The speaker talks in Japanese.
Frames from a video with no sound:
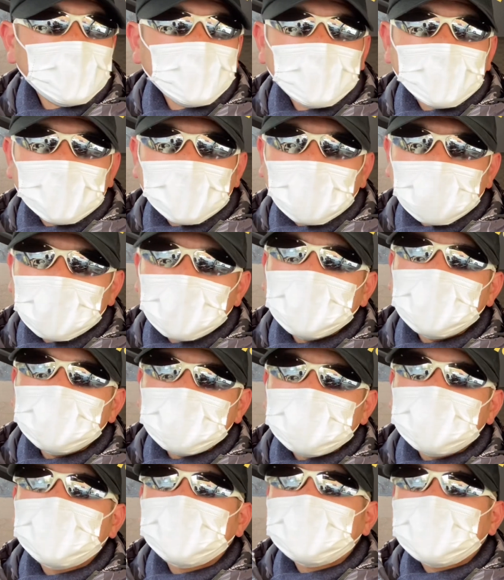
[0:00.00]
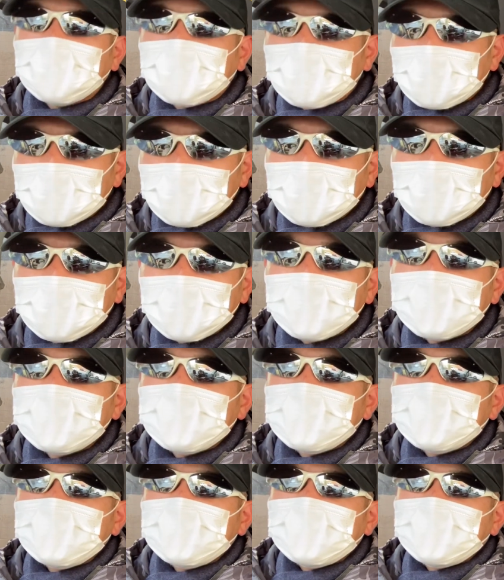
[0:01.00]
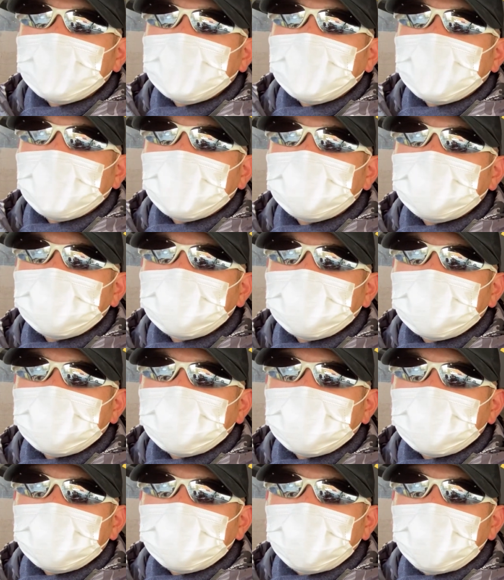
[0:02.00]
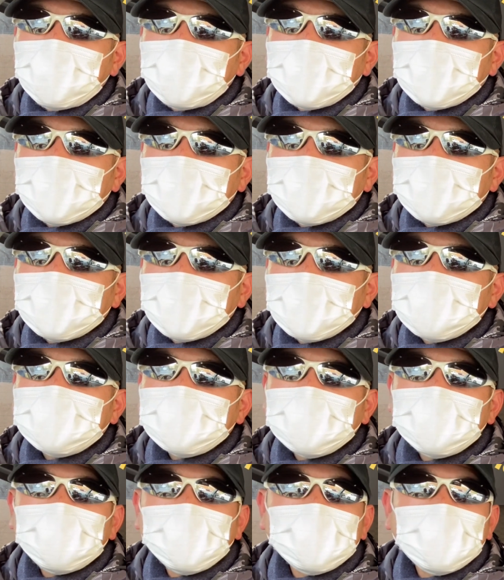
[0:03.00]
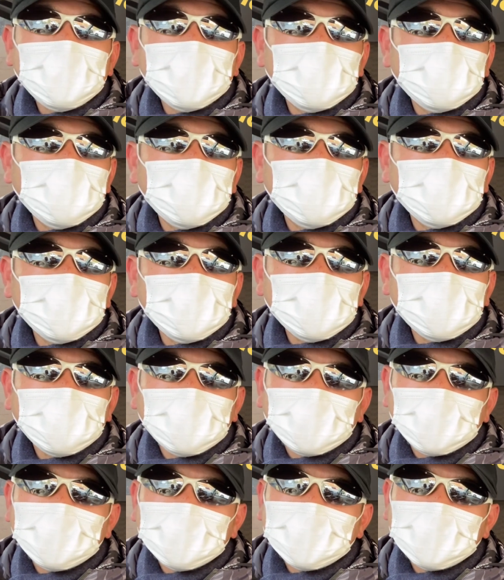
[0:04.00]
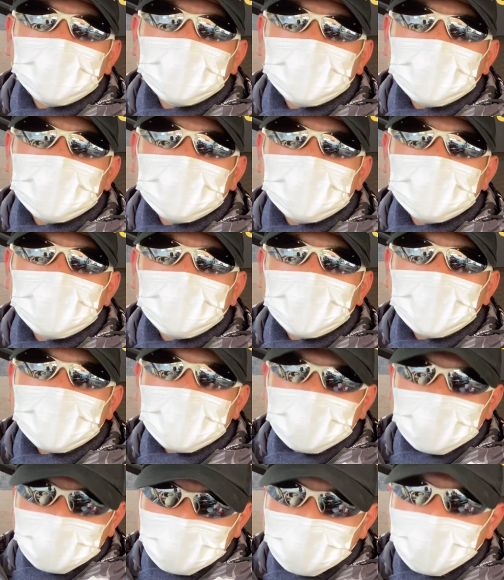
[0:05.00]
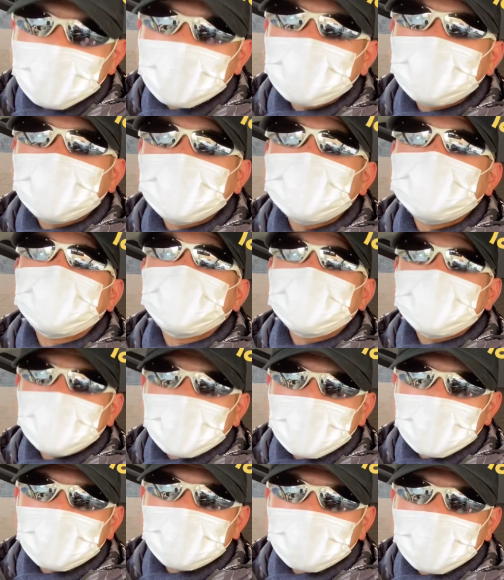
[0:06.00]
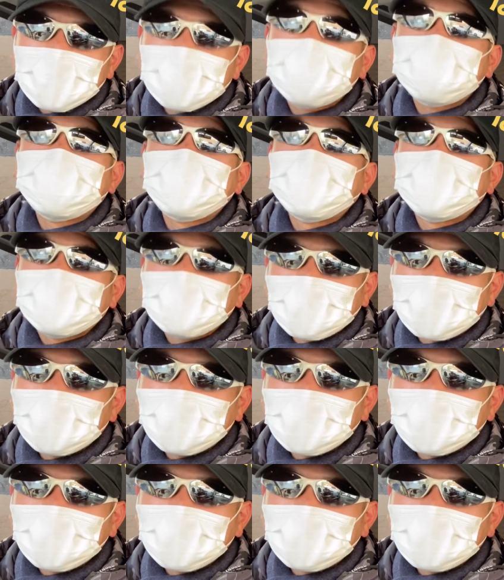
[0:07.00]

必ず行ったら、あのー、あ、すいません、あのー、ちょっと、椅子に座ってお待ちくださいって言われるんですよ。